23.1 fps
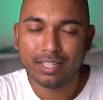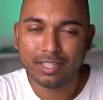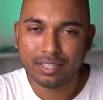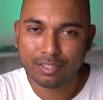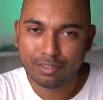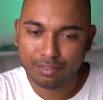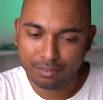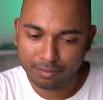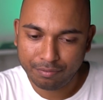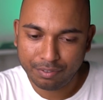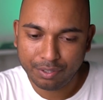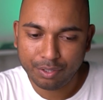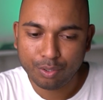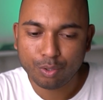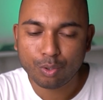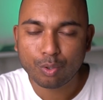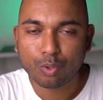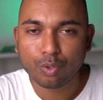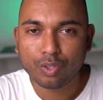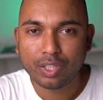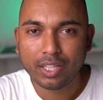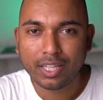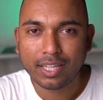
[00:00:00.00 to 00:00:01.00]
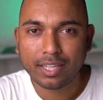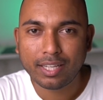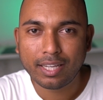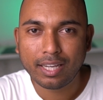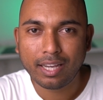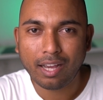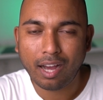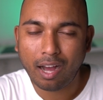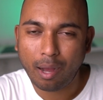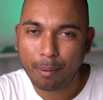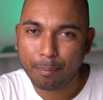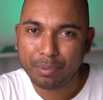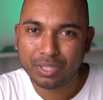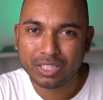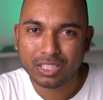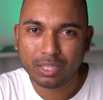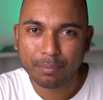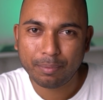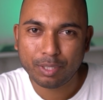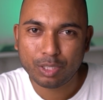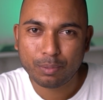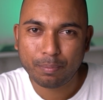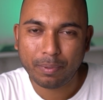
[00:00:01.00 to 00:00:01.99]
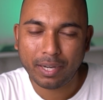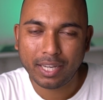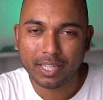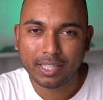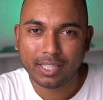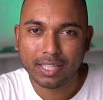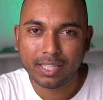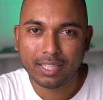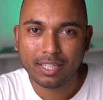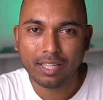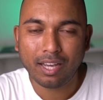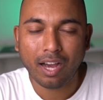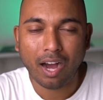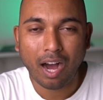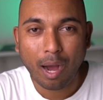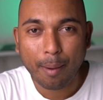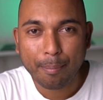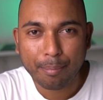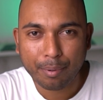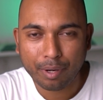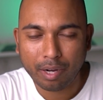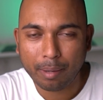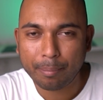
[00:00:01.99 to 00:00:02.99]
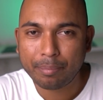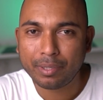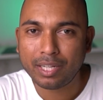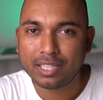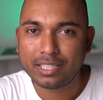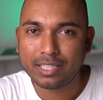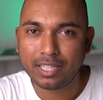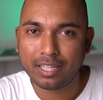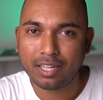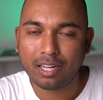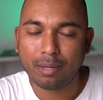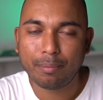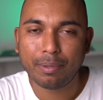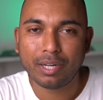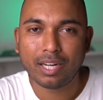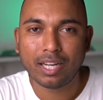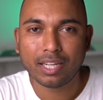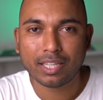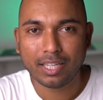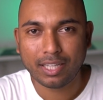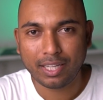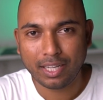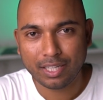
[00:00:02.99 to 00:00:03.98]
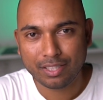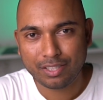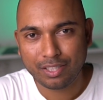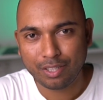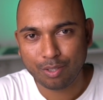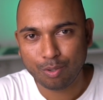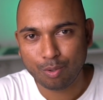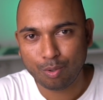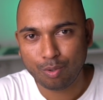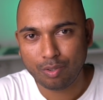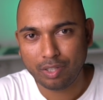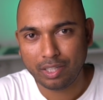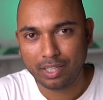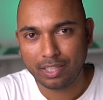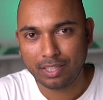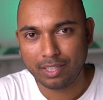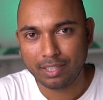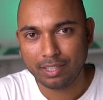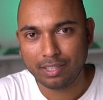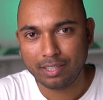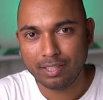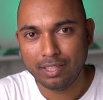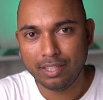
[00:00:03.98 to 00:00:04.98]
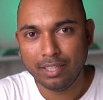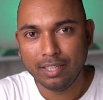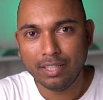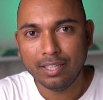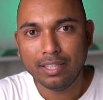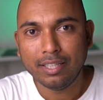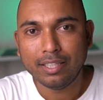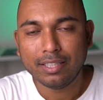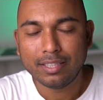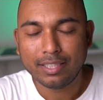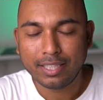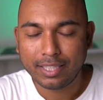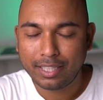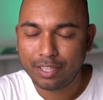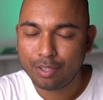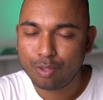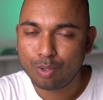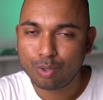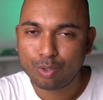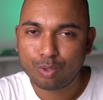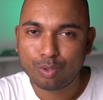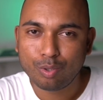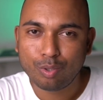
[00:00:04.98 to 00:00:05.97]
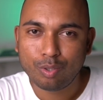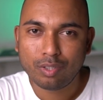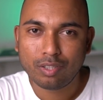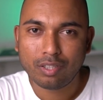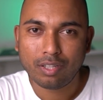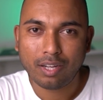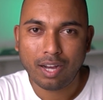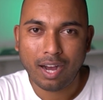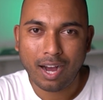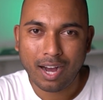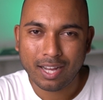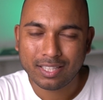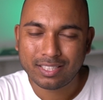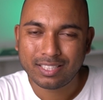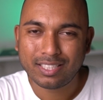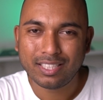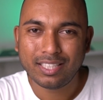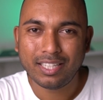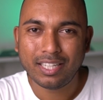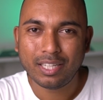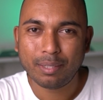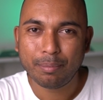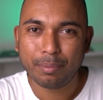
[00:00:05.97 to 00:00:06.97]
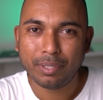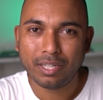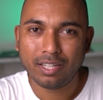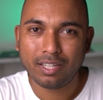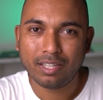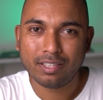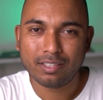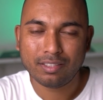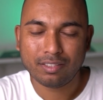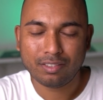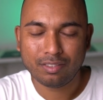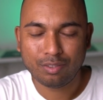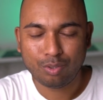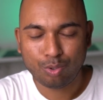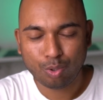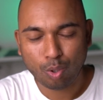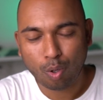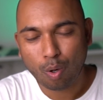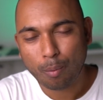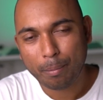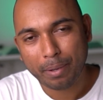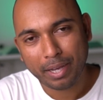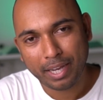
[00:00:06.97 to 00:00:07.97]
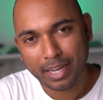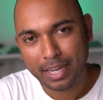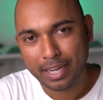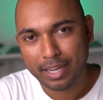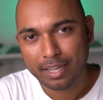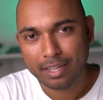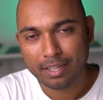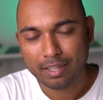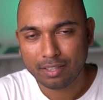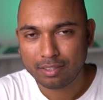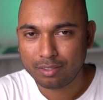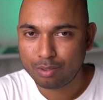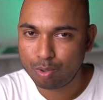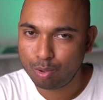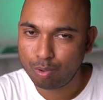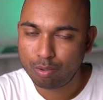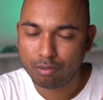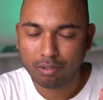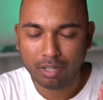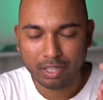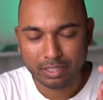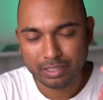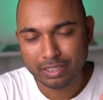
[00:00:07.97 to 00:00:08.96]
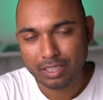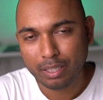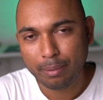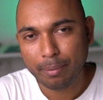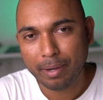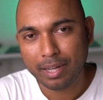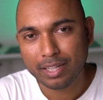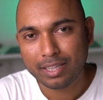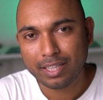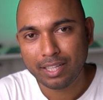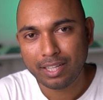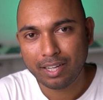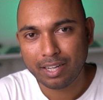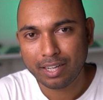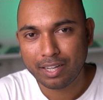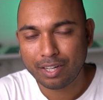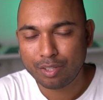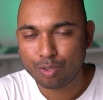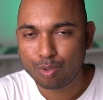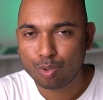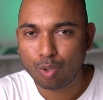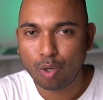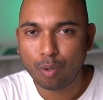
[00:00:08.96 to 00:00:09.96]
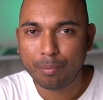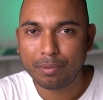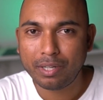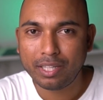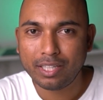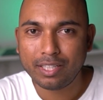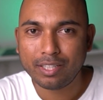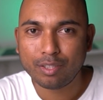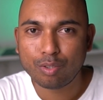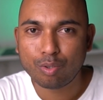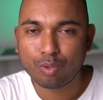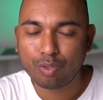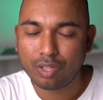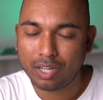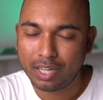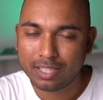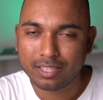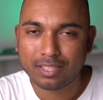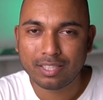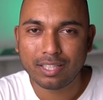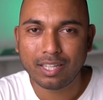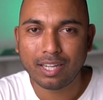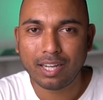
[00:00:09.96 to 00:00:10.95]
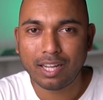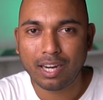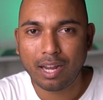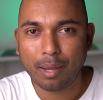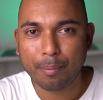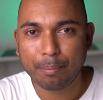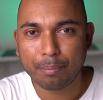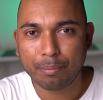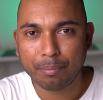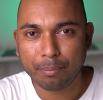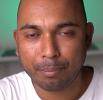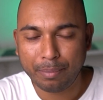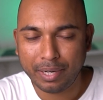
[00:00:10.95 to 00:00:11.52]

इस वीडियो को देख के आप भी समझ पाएंगे कि आप अपना चैनल बना के कैसे ग्रो करेंगे देखिए दोस्तों आज की डेट में ना जॉब है तो अच्छी बात है अगर जॉब नहीं है तो घर से अगर आप